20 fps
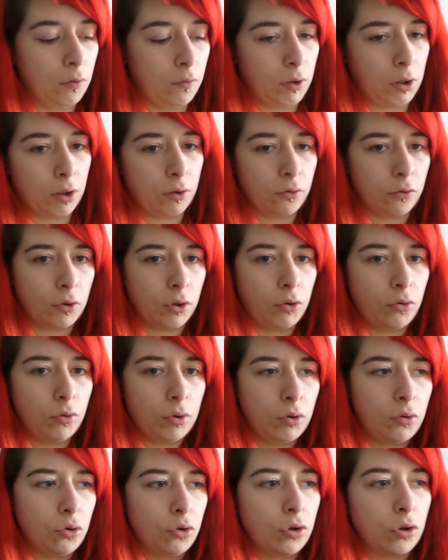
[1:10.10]
voilà, ça aurait dû
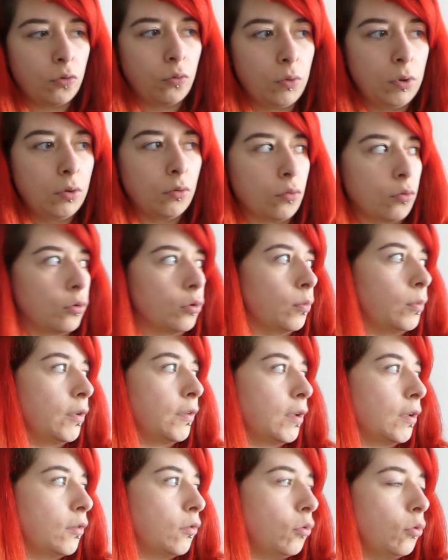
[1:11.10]
être aujourd'hui, donc euh, bah,
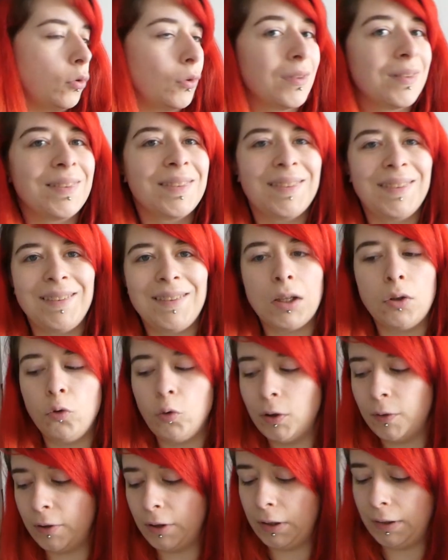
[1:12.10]
ça c'est
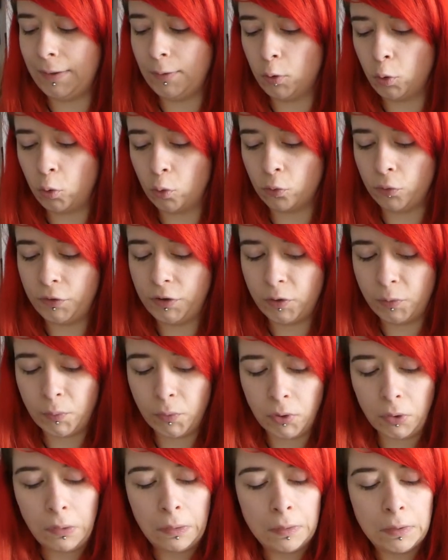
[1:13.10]
annulé lié au
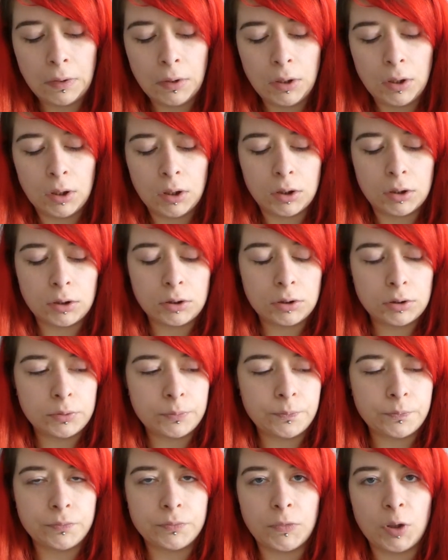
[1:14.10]
confinement.
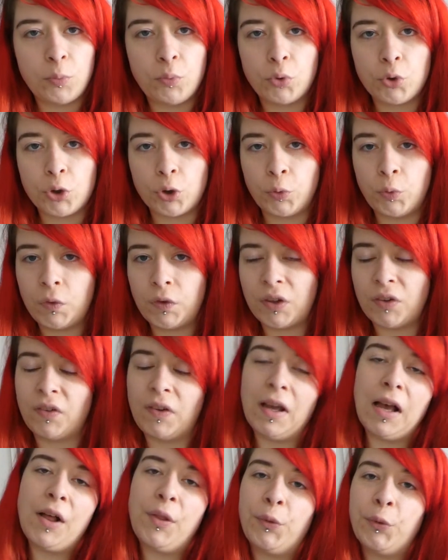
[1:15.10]
et puis aujourd'hui ça
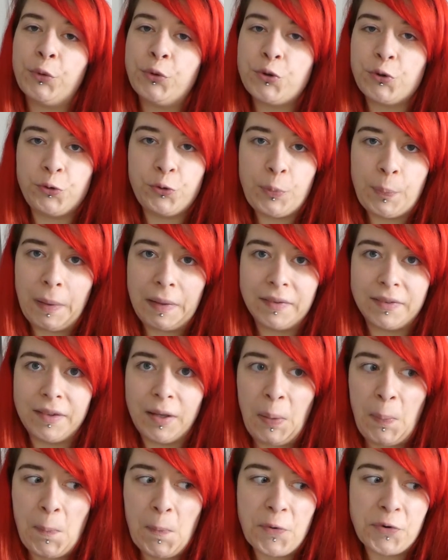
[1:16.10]
fait un an que je suis paxée
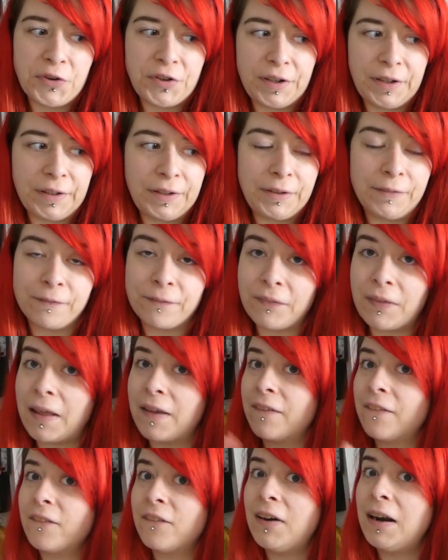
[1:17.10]
avec mon chéri.
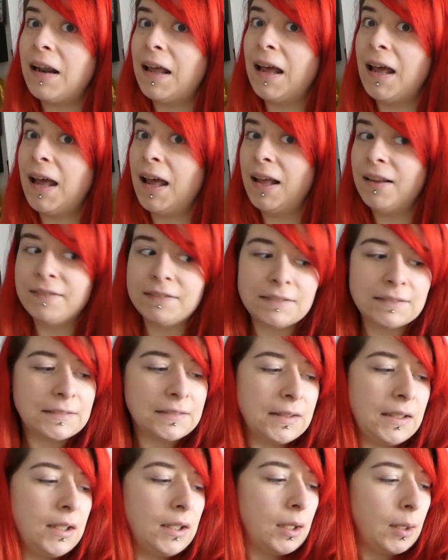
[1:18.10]
Voilà.
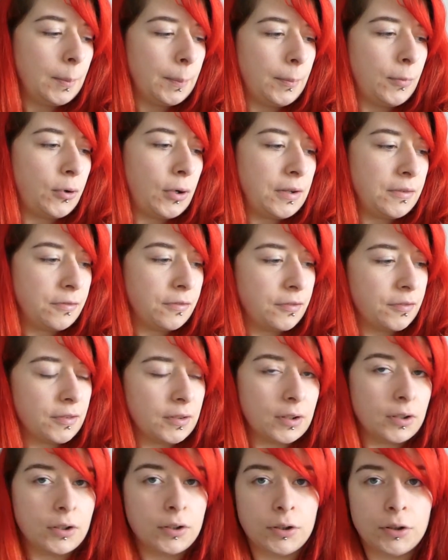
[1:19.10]
Bref,
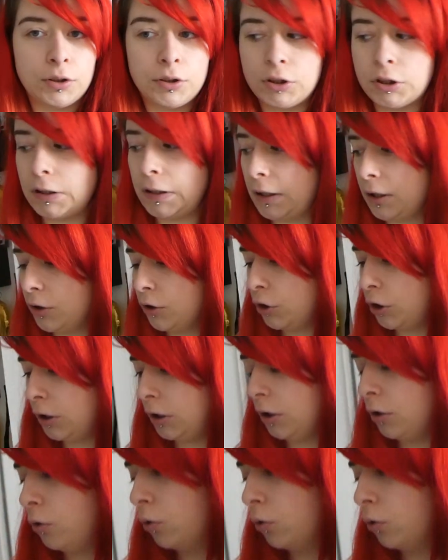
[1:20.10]
là j'ai